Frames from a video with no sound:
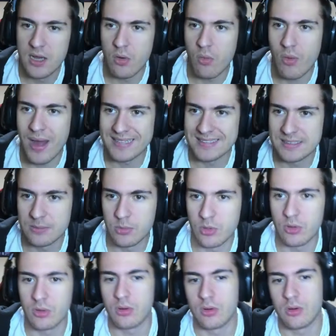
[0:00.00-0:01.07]
un
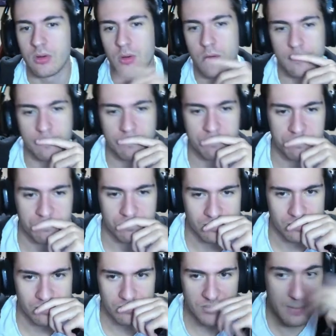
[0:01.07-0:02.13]
attimo
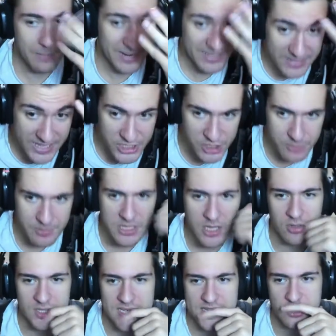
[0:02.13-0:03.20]
mhmm, partecipi di
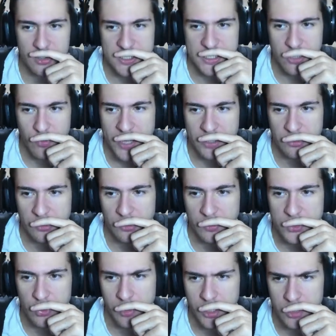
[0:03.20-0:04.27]
cosa sto seguendo in
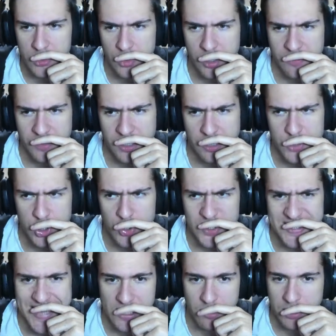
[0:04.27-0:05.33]
questo periodo. Sono arrivato all'episodio
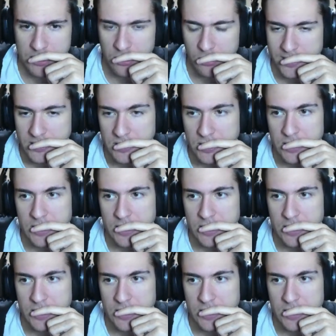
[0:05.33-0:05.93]
6 di Platinum End.